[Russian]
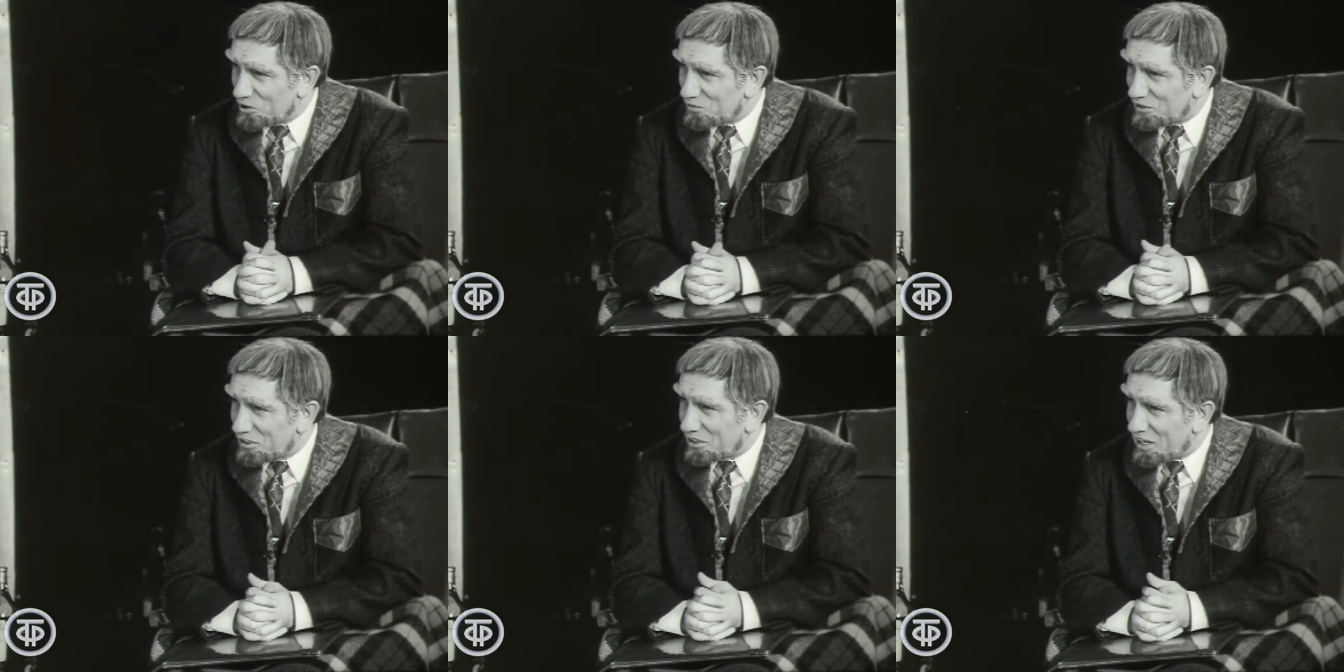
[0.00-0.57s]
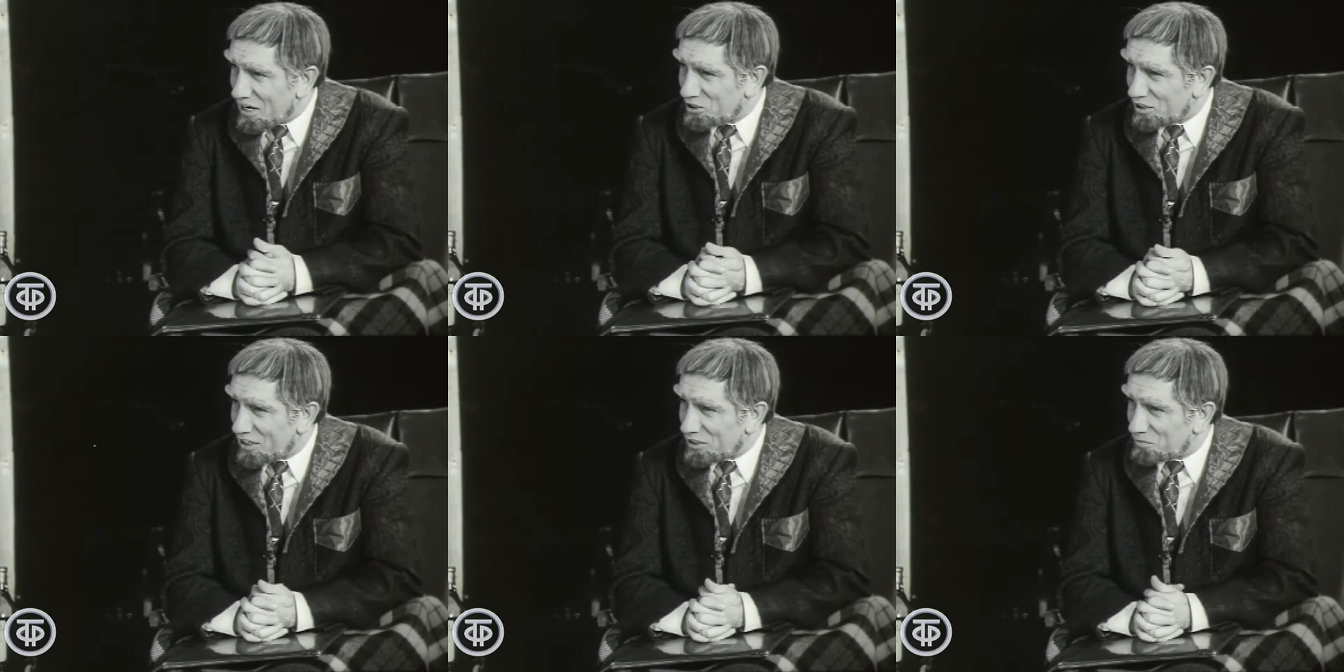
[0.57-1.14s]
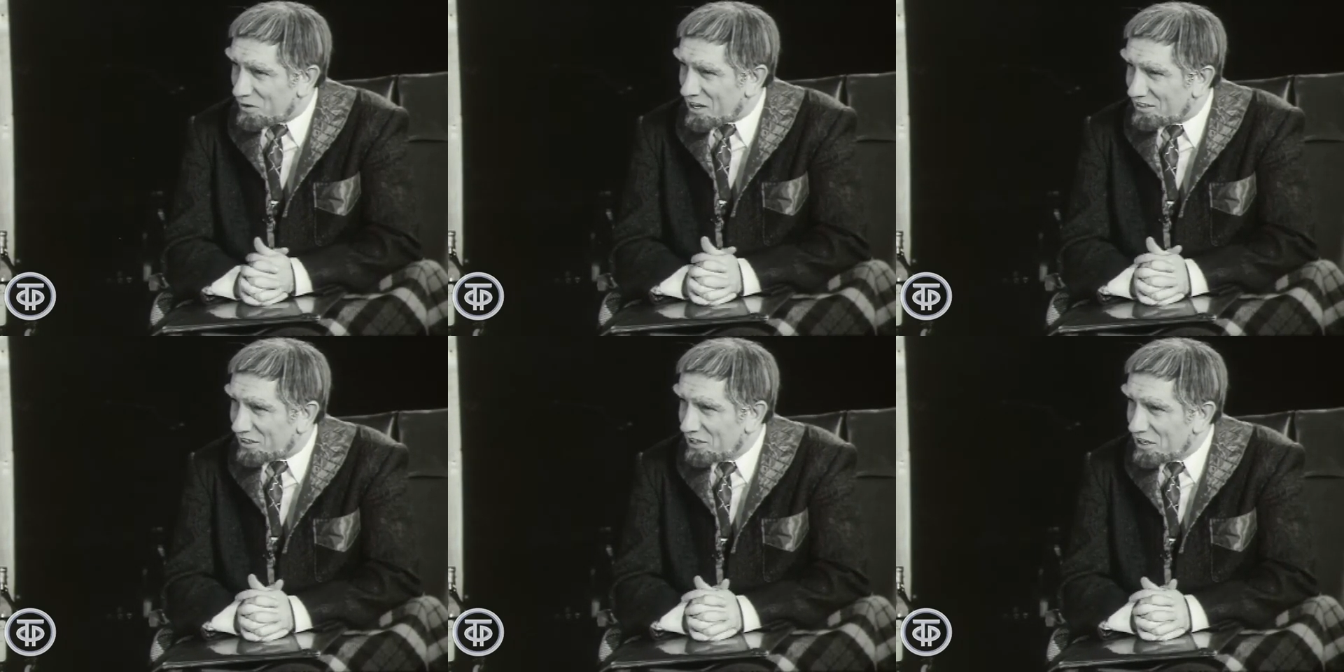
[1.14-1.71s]
Ты не наш, ты нас
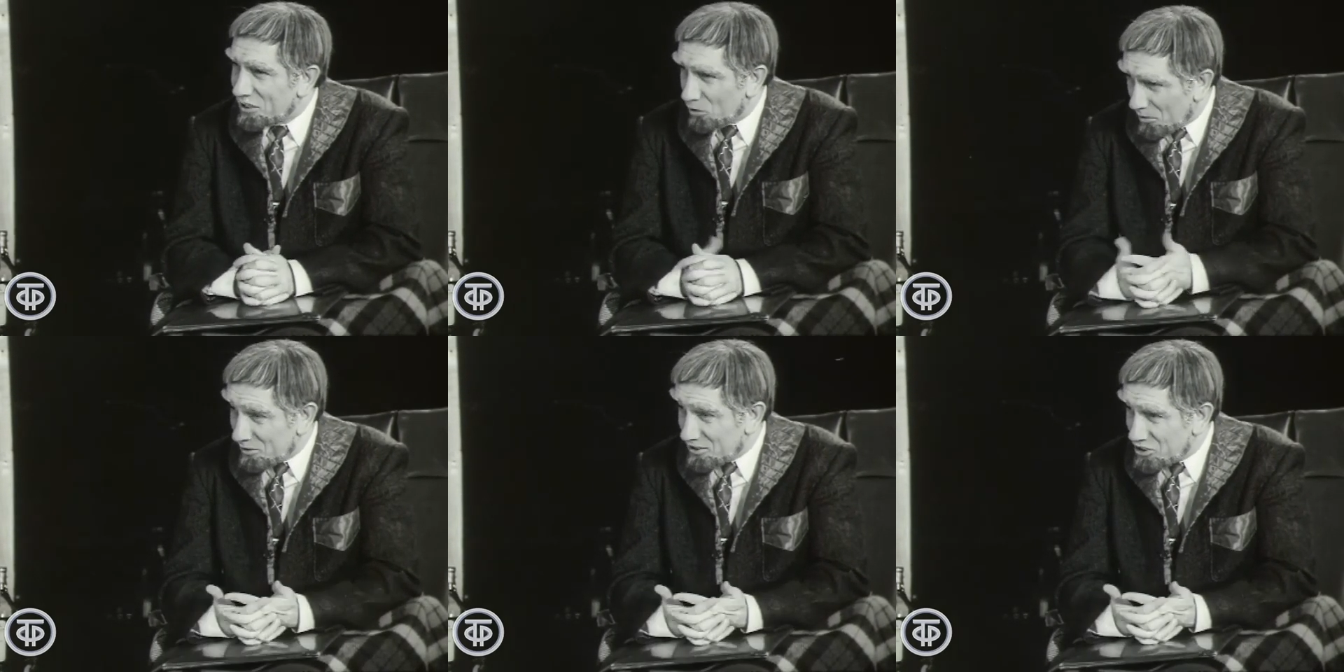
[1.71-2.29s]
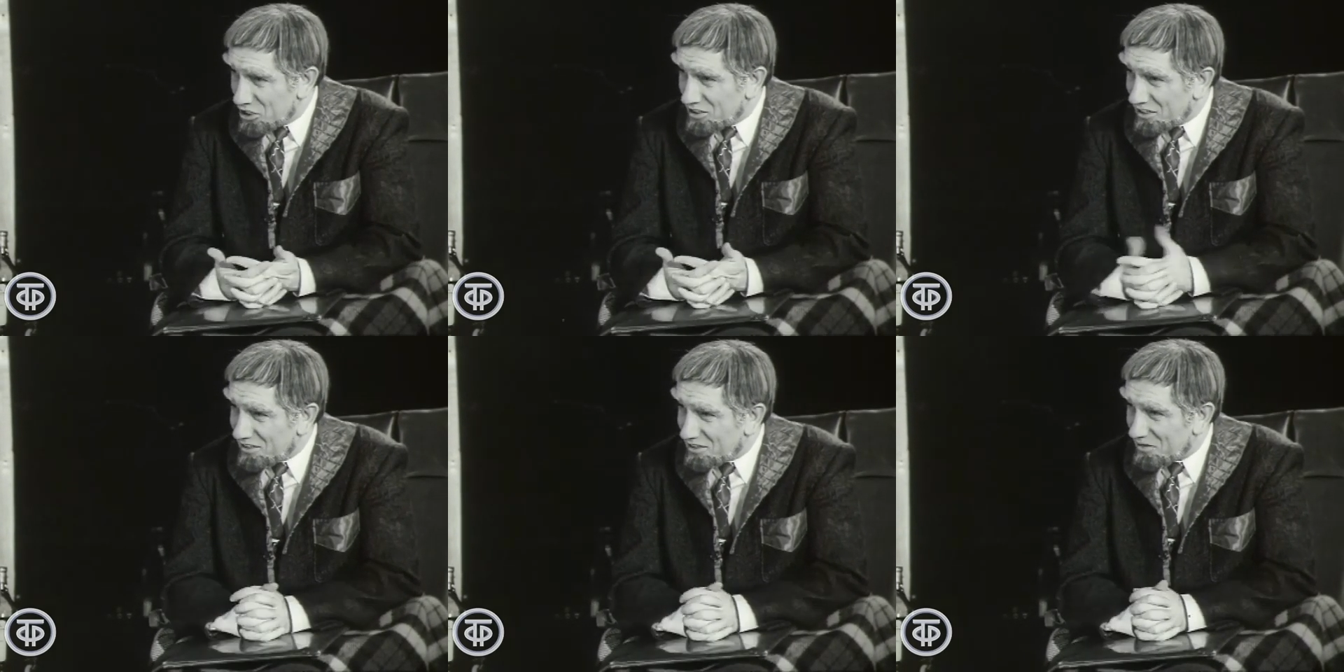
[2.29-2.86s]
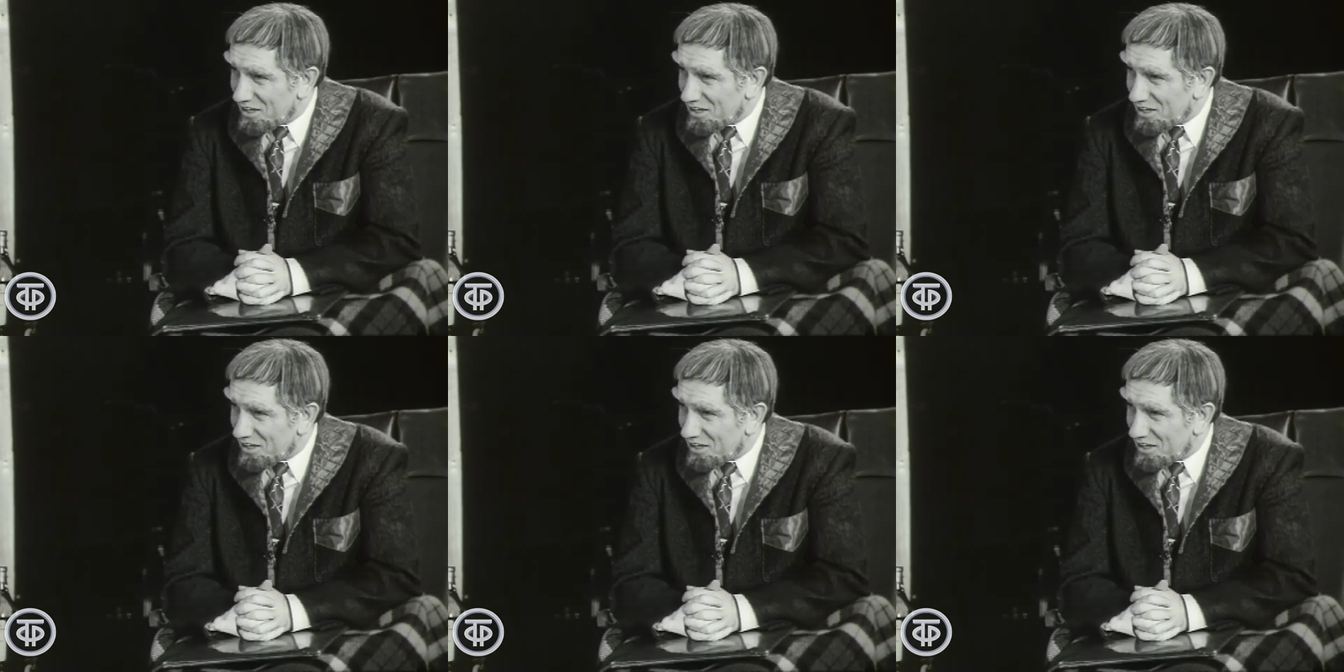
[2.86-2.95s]
предал, но мы бы защитили тебя.